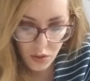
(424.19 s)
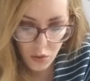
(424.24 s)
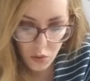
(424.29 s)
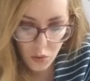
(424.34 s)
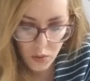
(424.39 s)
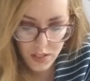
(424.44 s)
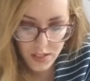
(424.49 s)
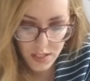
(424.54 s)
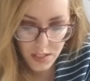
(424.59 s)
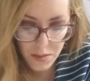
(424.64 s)

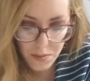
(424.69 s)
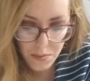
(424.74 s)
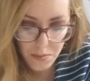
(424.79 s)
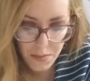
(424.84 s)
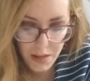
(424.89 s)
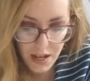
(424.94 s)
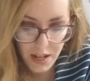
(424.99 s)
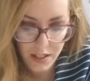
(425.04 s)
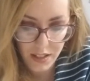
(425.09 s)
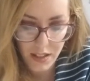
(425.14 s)
com esse
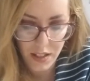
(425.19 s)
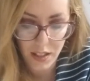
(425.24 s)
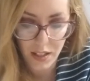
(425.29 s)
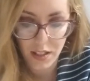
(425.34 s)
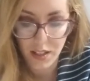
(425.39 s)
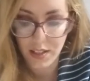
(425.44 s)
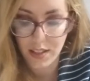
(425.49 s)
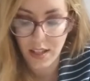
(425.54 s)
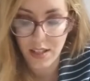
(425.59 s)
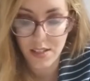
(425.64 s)
mar que,
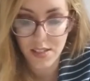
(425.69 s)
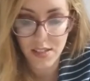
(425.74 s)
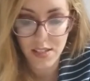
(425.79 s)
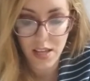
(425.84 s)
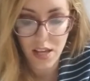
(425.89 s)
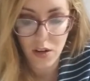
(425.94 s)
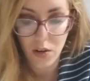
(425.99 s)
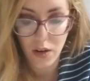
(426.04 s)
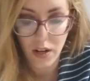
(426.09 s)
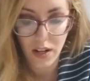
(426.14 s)
está tá
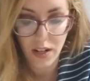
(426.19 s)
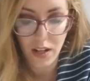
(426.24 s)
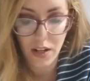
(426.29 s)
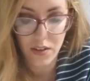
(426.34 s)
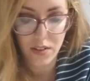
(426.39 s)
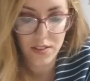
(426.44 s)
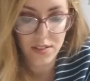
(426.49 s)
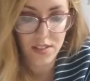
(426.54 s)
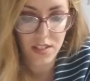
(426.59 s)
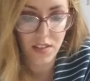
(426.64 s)
seco, é
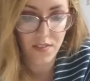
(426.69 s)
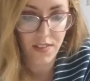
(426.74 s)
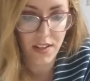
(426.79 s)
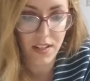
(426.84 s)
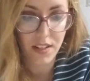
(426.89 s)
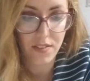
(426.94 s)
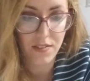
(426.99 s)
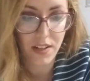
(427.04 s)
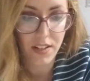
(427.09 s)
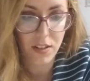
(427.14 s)
claro que sim que vai,
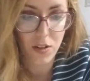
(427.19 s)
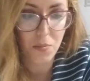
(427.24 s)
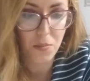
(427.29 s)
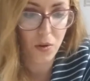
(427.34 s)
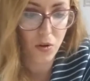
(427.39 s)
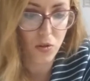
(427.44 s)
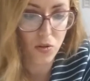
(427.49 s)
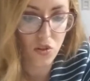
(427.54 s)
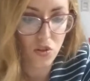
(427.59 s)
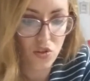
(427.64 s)
vai ter um
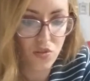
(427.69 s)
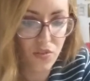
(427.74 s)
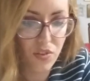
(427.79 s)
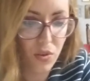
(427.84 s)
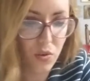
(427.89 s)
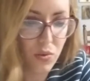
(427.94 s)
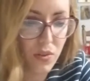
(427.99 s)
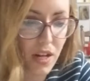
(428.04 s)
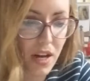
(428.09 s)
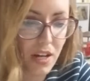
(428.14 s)
pouco de
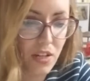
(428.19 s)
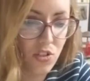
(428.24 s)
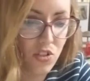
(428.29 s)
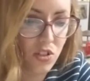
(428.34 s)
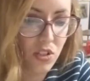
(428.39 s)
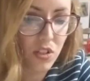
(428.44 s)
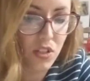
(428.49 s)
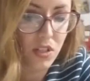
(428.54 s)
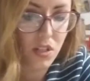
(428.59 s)
dificuldade.